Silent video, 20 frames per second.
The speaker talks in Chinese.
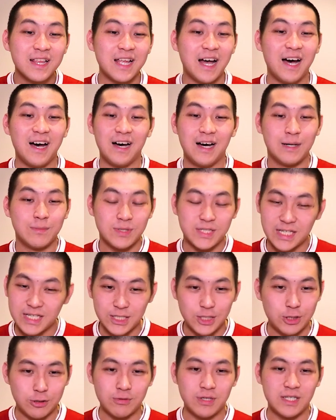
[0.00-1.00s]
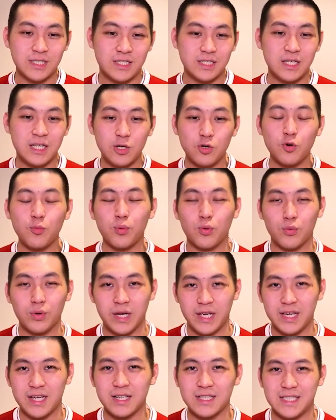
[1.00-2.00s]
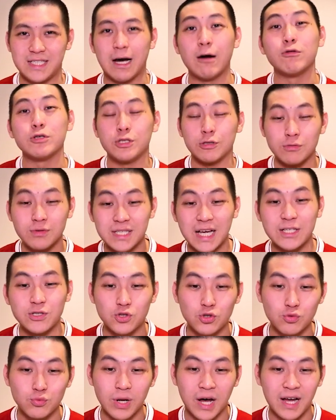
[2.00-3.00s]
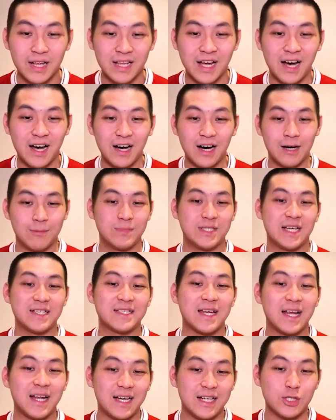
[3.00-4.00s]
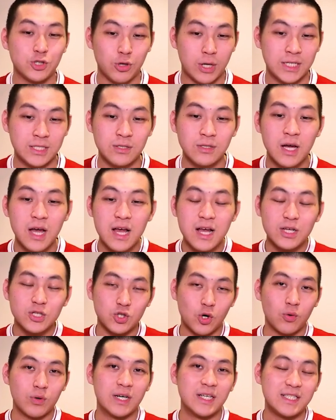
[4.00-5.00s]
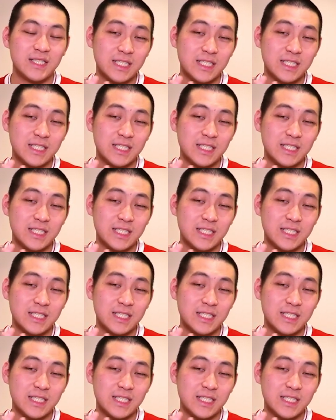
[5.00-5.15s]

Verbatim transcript: 那嗯，这一球呢是利物浦的一个角球战术啦。那嗯，在沙拉的传中呢